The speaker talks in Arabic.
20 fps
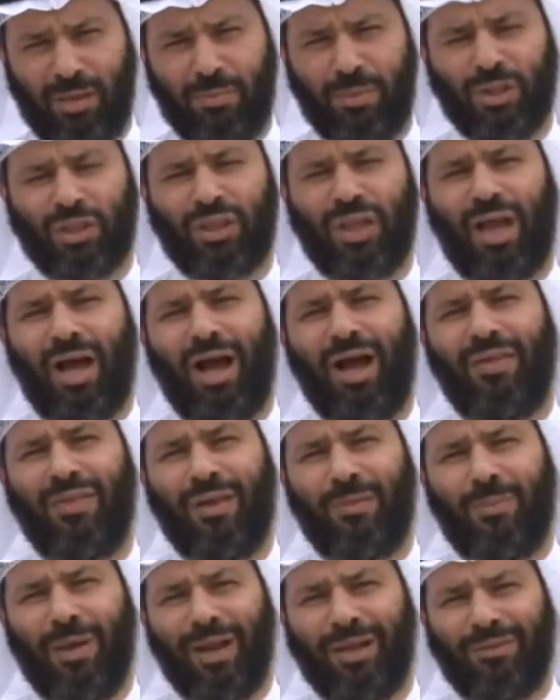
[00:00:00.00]
باصلاح هذا
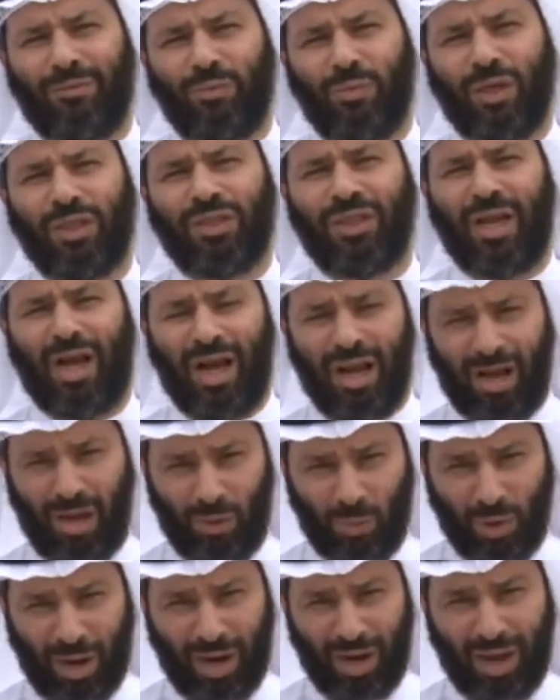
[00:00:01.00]
البلد واصلاح
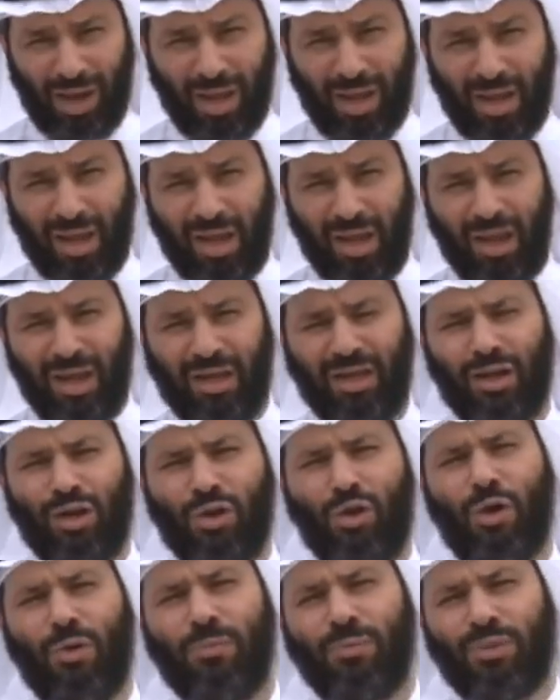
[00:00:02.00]
احواله اللي
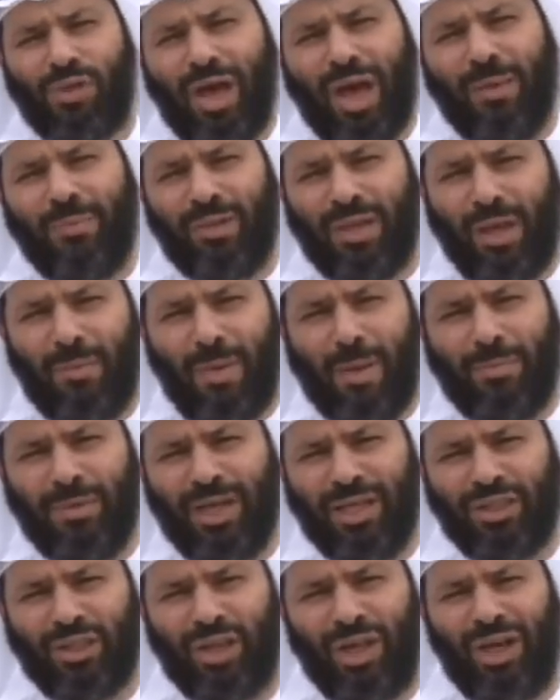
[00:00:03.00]
اليوم ثابت امام
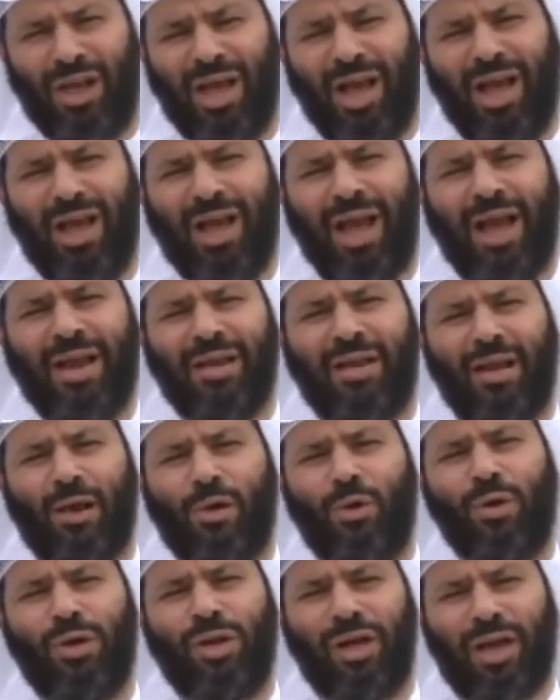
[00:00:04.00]
الناس كلها ان
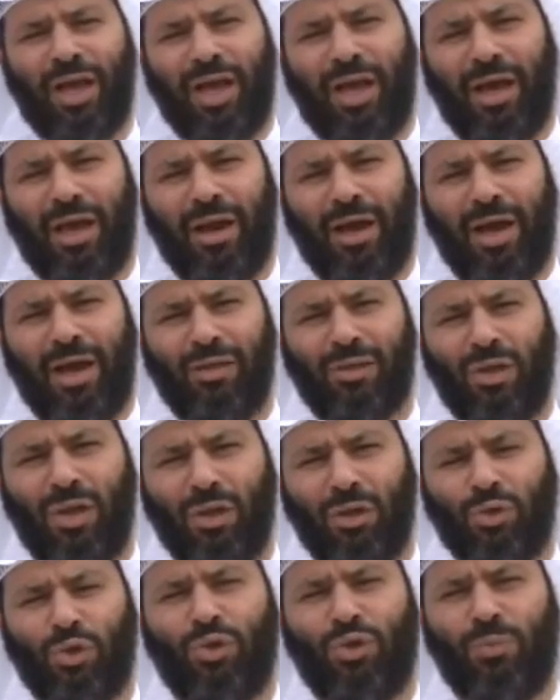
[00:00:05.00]
كل الخيارات
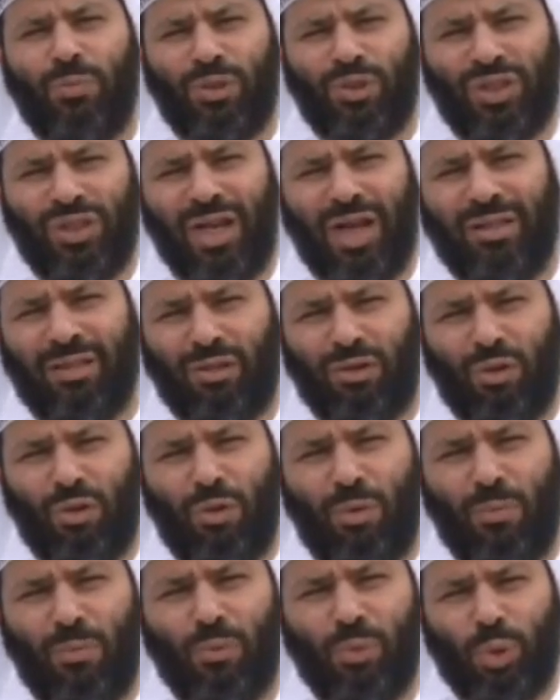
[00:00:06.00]
تثبت زياده
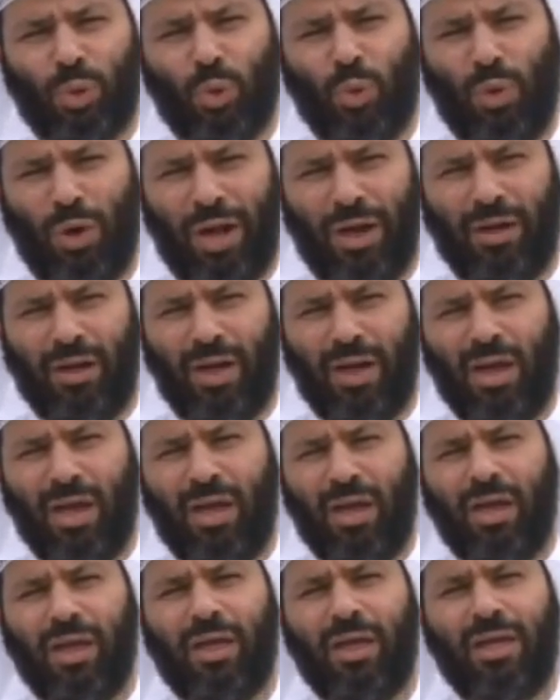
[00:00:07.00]
الامور سوءا
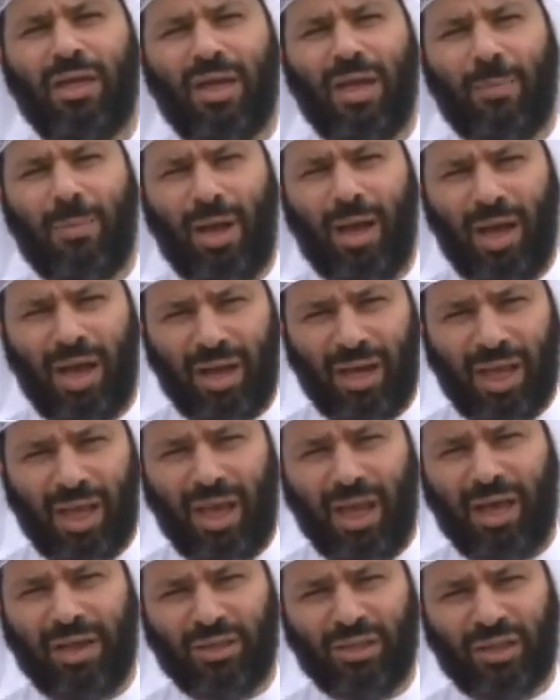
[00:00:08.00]
انما
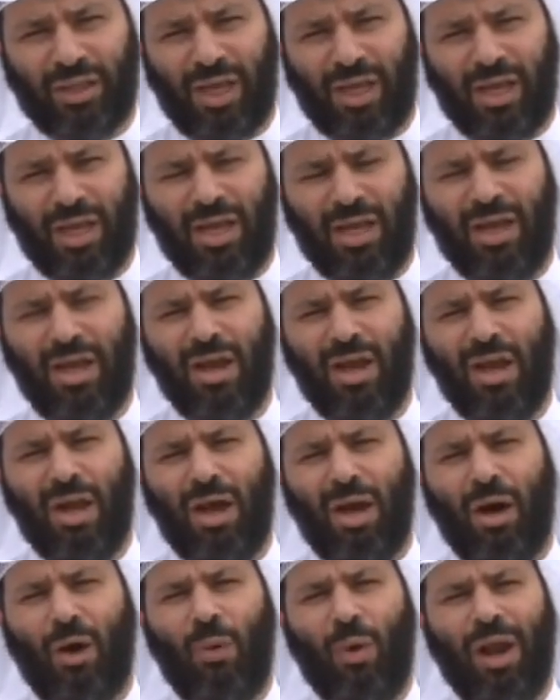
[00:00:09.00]
الخيار الصحيح
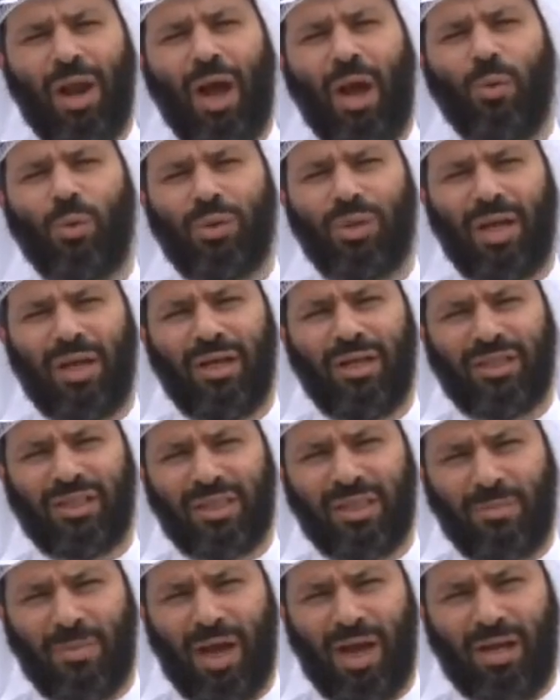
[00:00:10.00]
هو العوده
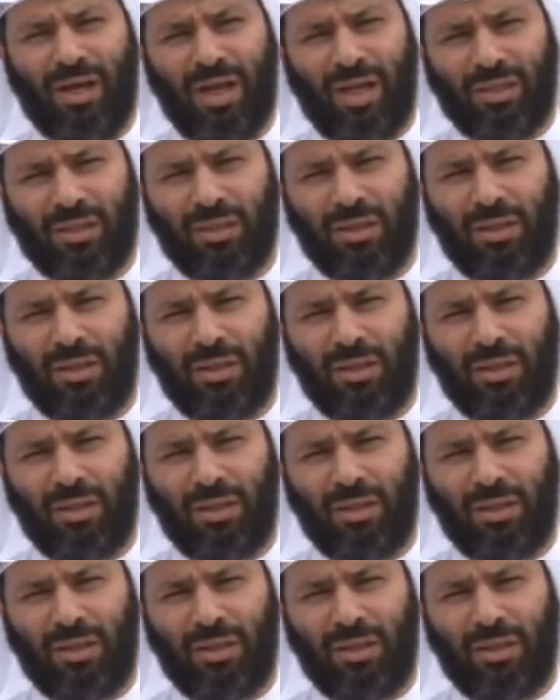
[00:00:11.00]
للاستماع الى